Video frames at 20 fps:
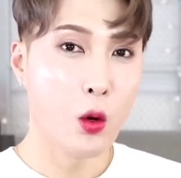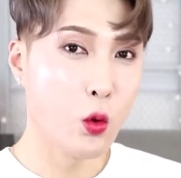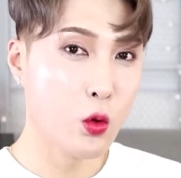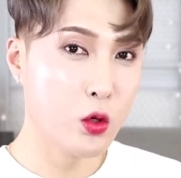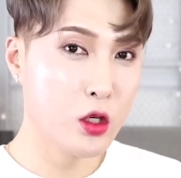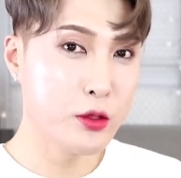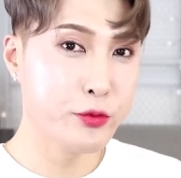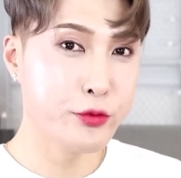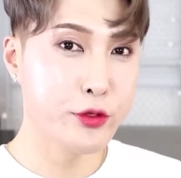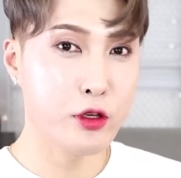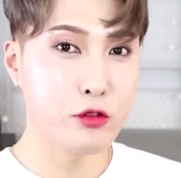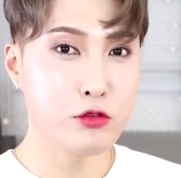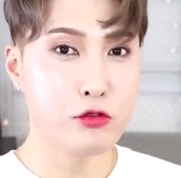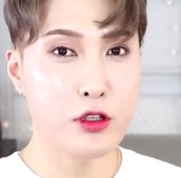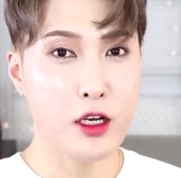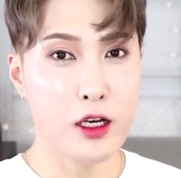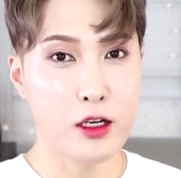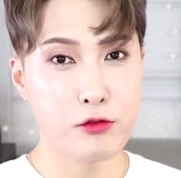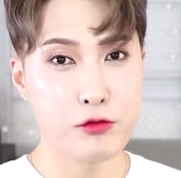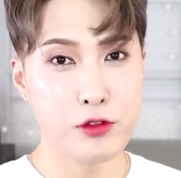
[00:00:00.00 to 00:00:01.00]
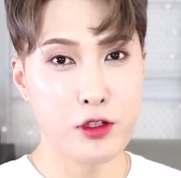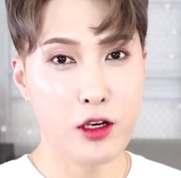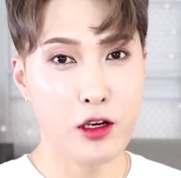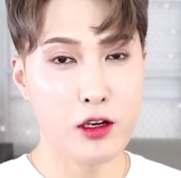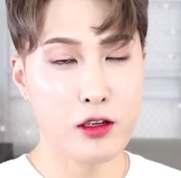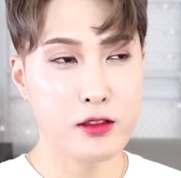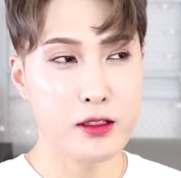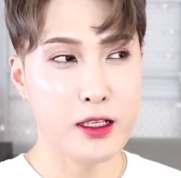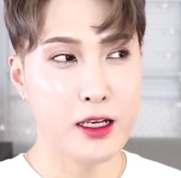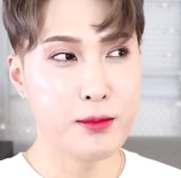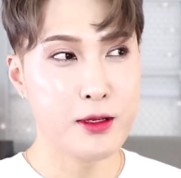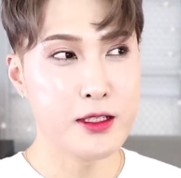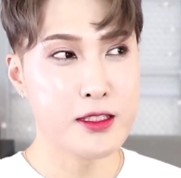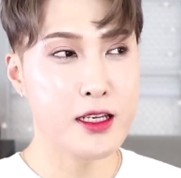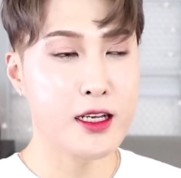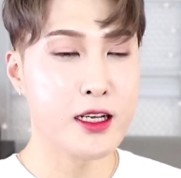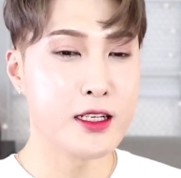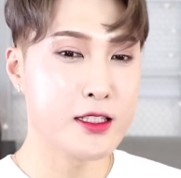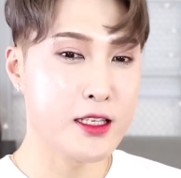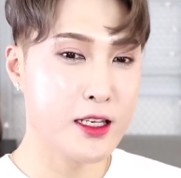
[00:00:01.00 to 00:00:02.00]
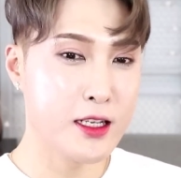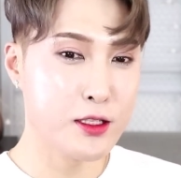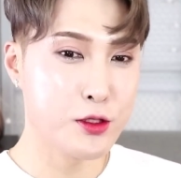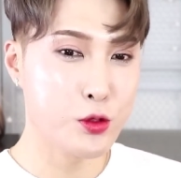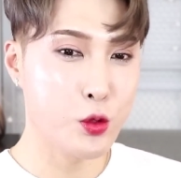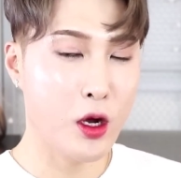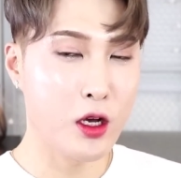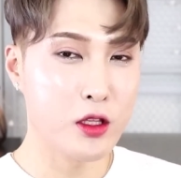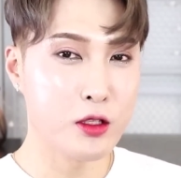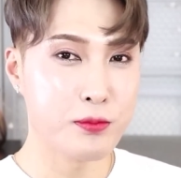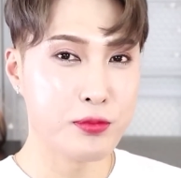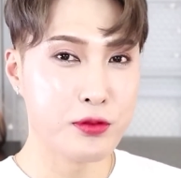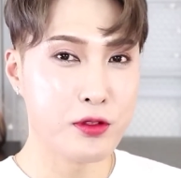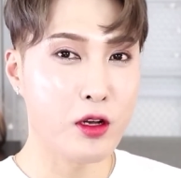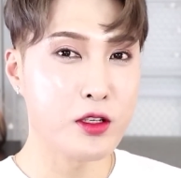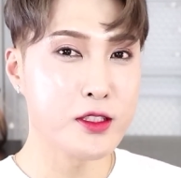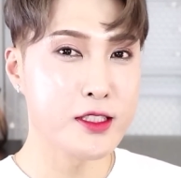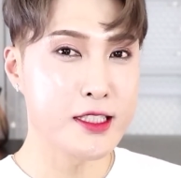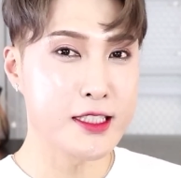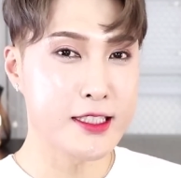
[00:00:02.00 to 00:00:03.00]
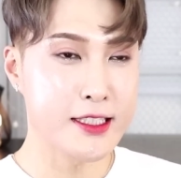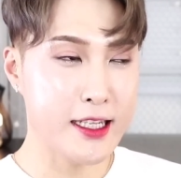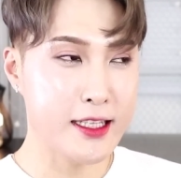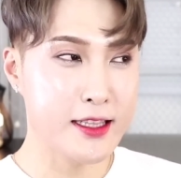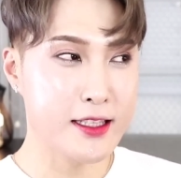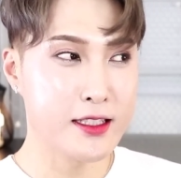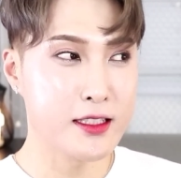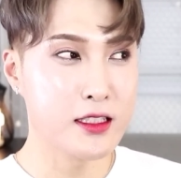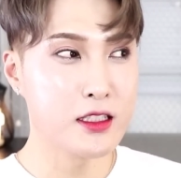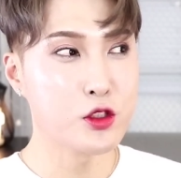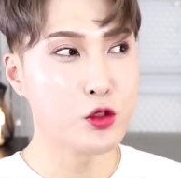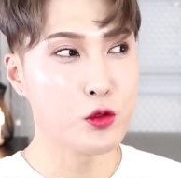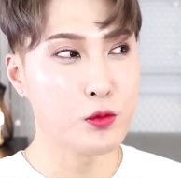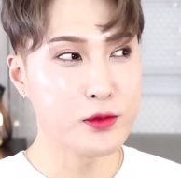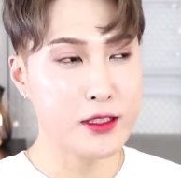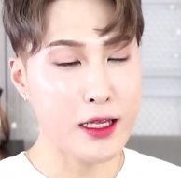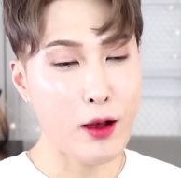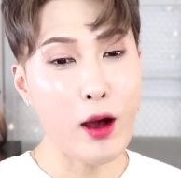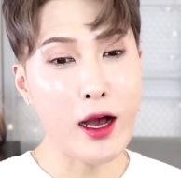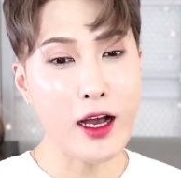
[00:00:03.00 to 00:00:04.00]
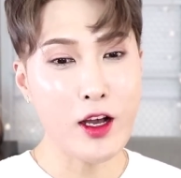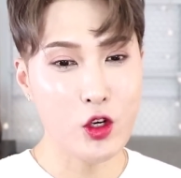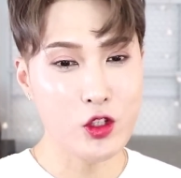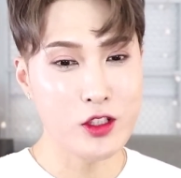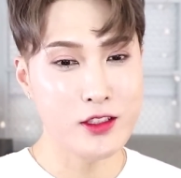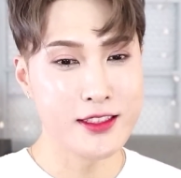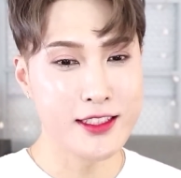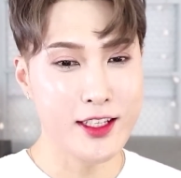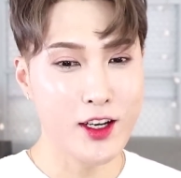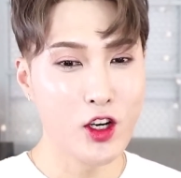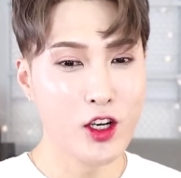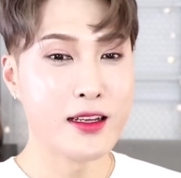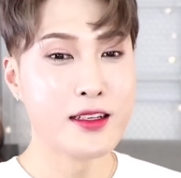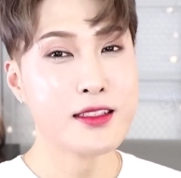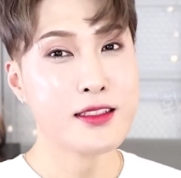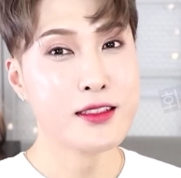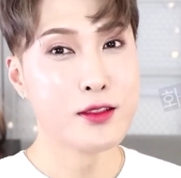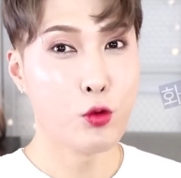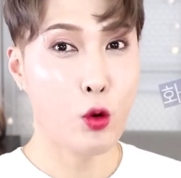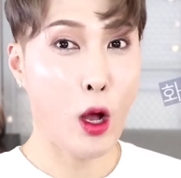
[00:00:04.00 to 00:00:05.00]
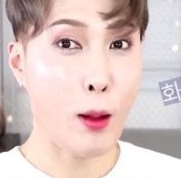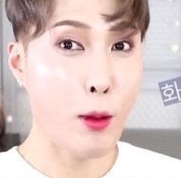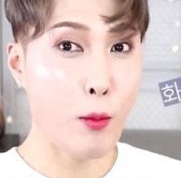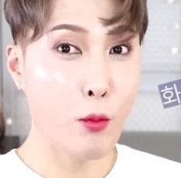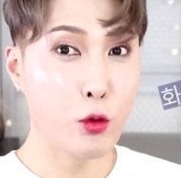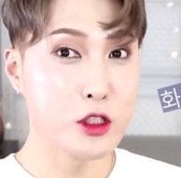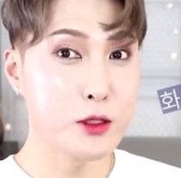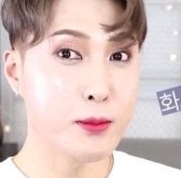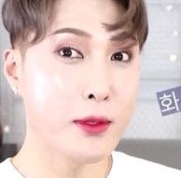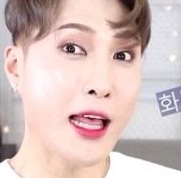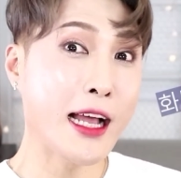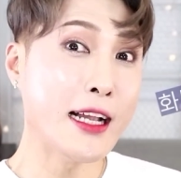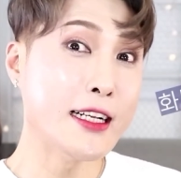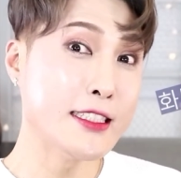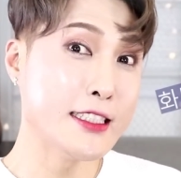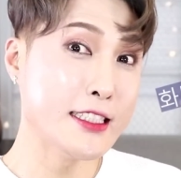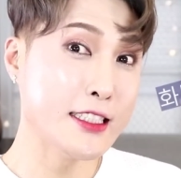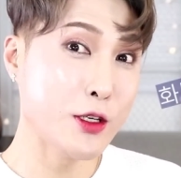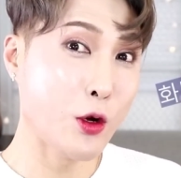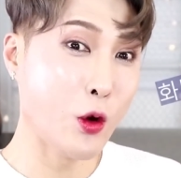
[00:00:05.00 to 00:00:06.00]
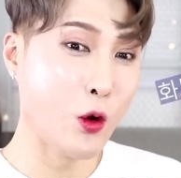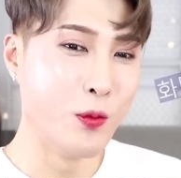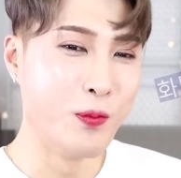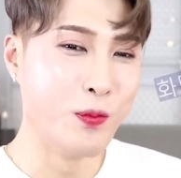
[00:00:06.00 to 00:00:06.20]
올리브영도 가고요 그 다음에 제가 제일 좋아하는 브러쉬 세트를 좀 사왔거든요 화면 보시면 알지요